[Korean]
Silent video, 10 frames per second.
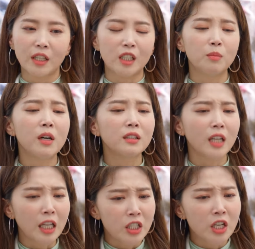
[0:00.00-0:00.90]
그만큼
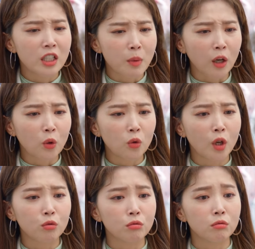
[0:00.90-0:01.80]
가치관이
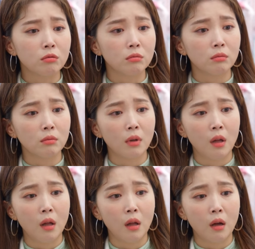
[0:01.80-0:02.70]
바뀌었다고.
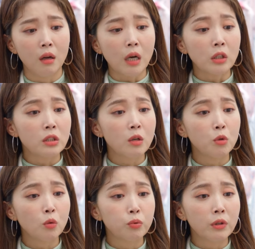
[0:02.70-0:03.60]
아니, 같이
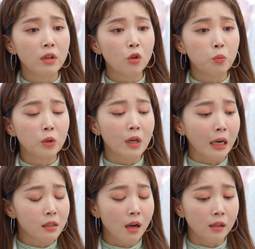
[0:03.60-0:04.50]
살면서 불행한 것보다
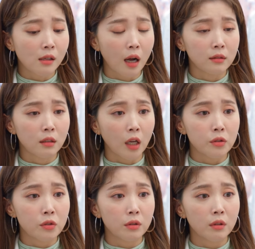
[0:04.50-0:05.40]
각자 갈 길 가는 게
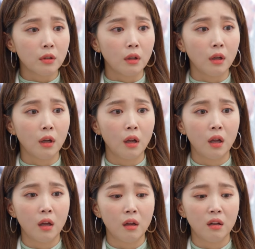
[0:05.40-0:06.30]
낫지.
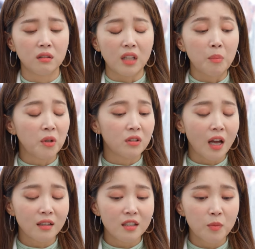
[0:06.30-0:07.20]
남편이
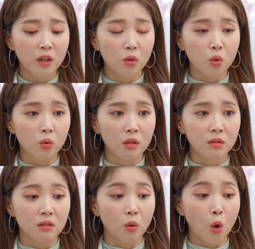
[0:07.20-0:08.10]
딴기집애가 더
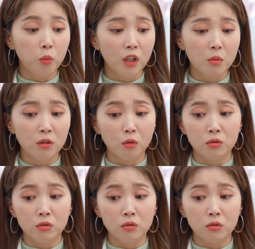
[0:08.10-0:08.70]
좋다는데 그런 껍데기만 대고